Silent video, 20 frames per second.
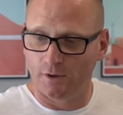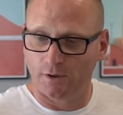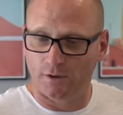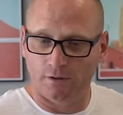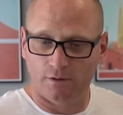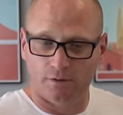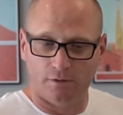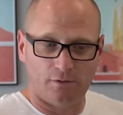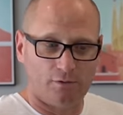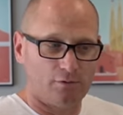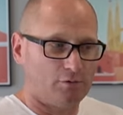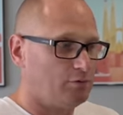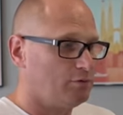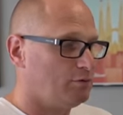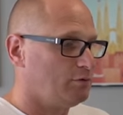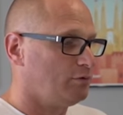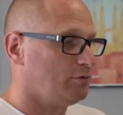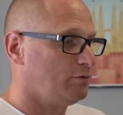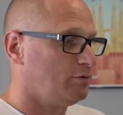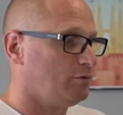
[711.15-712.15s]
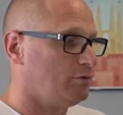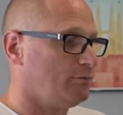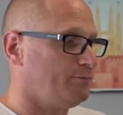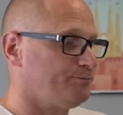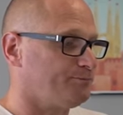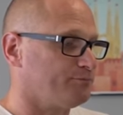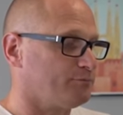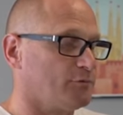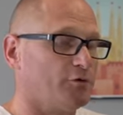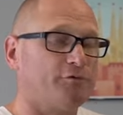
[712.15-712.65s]

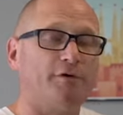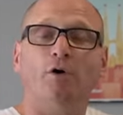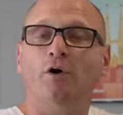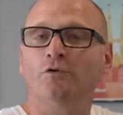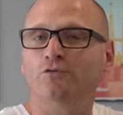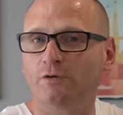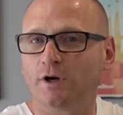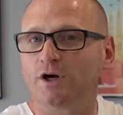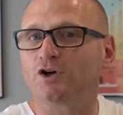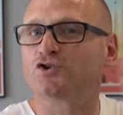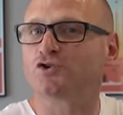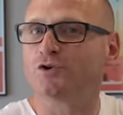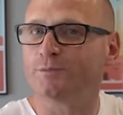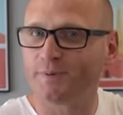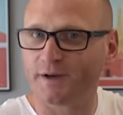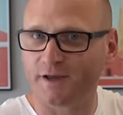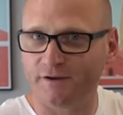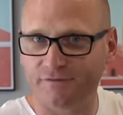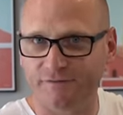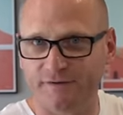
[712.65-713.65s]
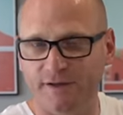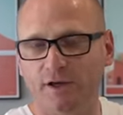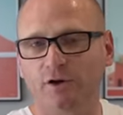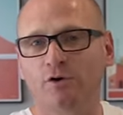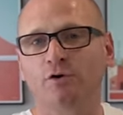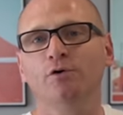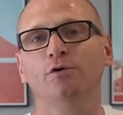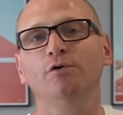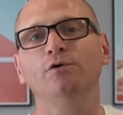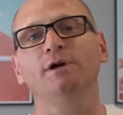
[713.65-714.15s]
euh, enfin en tout cas je
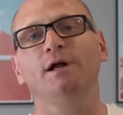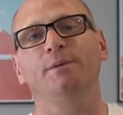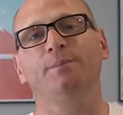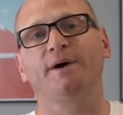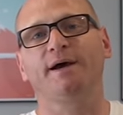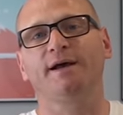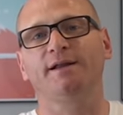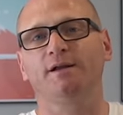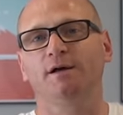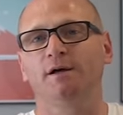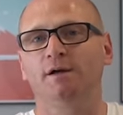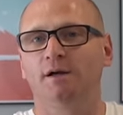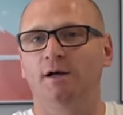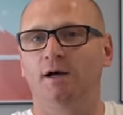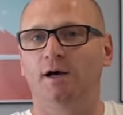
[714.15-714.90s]
préfère que eux la prennent